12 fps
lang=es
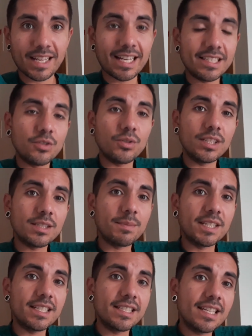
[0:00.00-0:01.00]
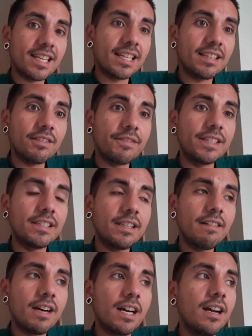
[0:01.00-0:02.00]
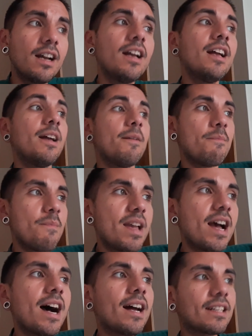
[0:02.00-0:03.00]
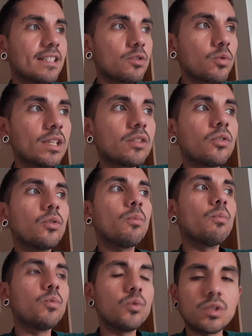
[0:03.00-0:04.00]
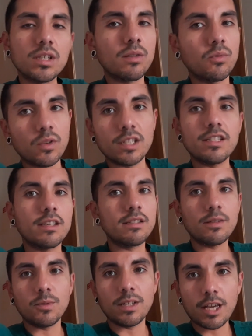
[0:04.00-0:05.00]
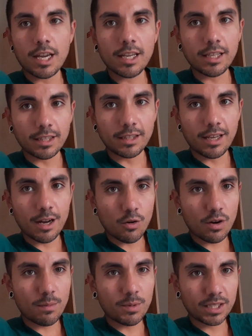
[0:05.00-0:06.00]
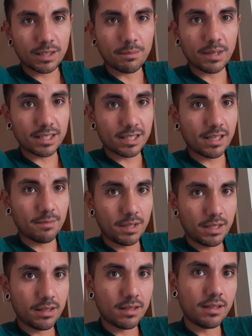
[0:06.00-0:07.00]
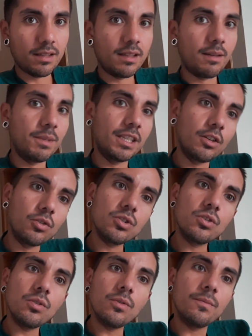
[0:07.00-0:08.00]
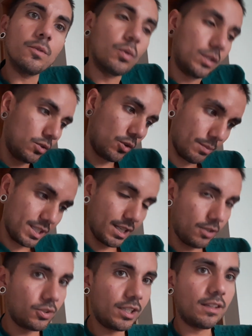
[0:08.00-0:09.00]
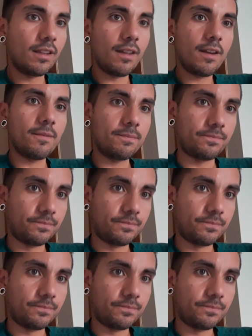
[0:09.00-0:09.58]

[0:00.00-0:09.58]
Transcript: Ha sido una experiencia que en definitiva me ha resuelto muchas dudas e inseguridades que tenía con la puesta en marcha de mi, de mi negocio cuando comencé con esta idea